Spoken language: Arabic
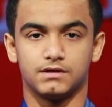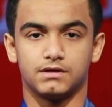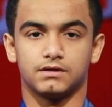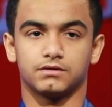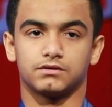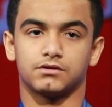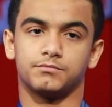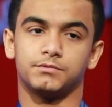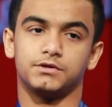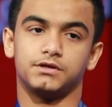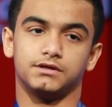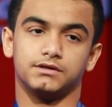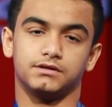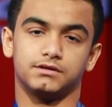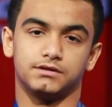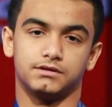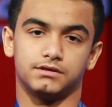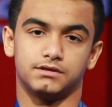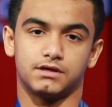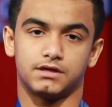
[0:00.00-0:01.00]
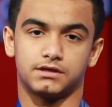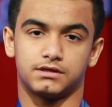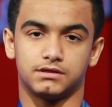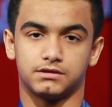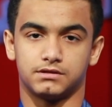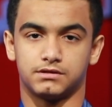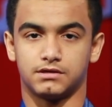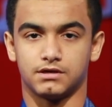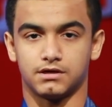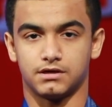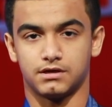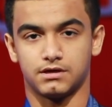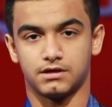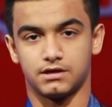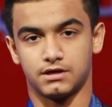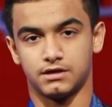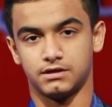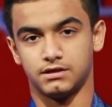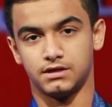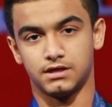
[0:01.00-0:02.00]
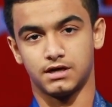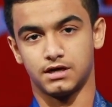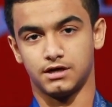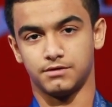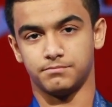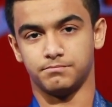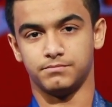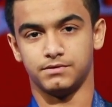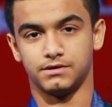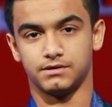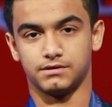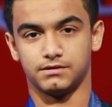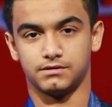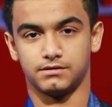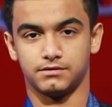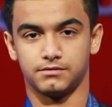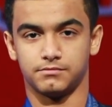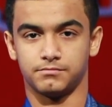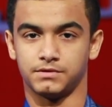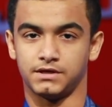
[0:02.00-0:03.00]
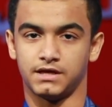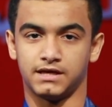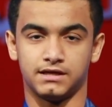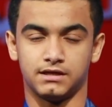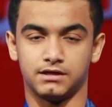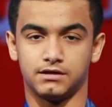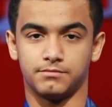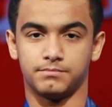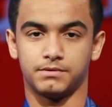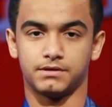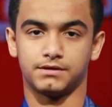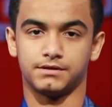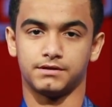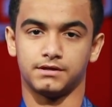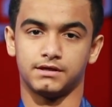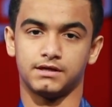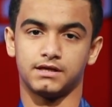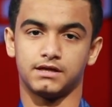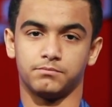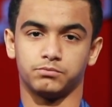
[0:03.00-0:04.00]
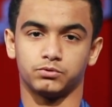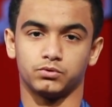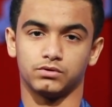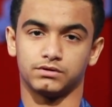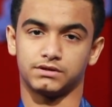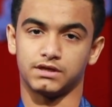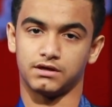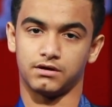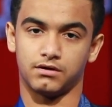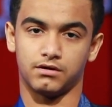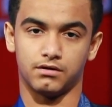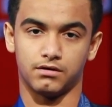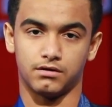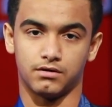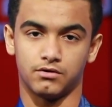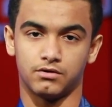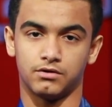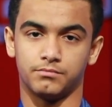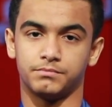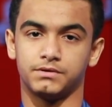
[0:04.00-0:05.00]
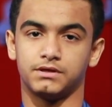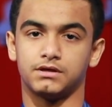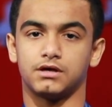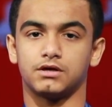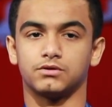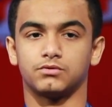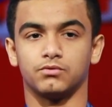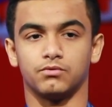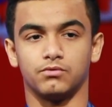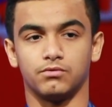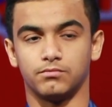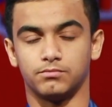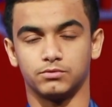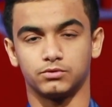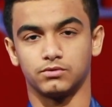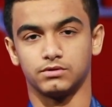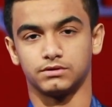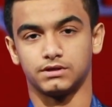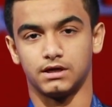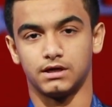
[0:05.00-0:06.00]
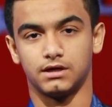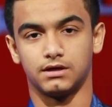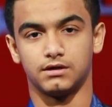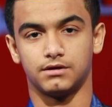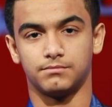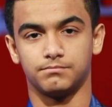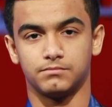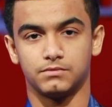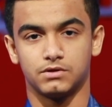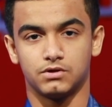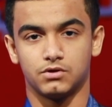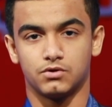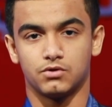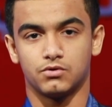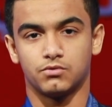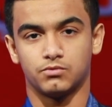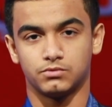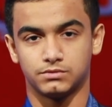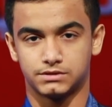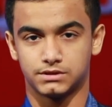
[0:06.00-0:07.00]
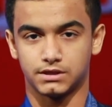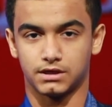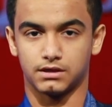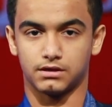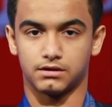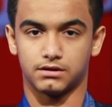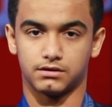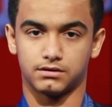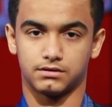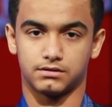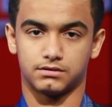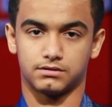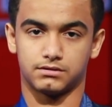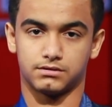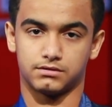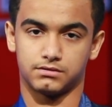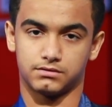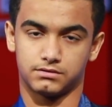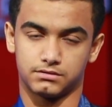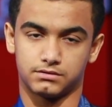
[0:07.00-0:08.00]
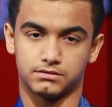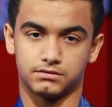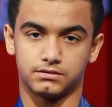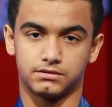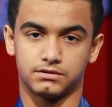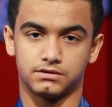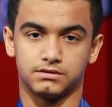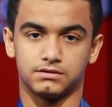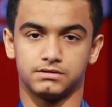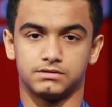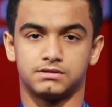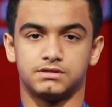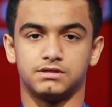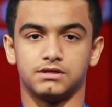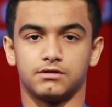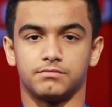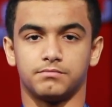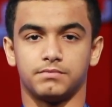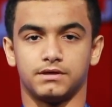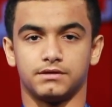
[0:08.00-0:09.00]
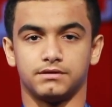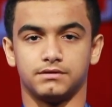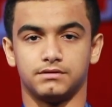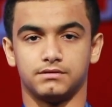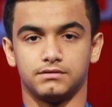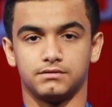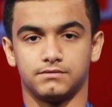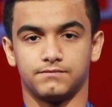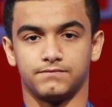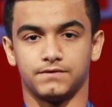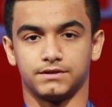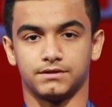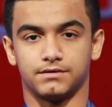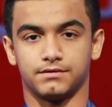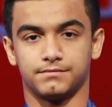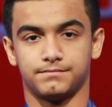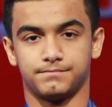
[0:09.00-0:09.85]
طموحي أكيد كأي لاعب آه، من أي لعبة أنه يلعب بطولة أولمبيات وبطولة عالم وان شاء الله آه، تصير بعد فتره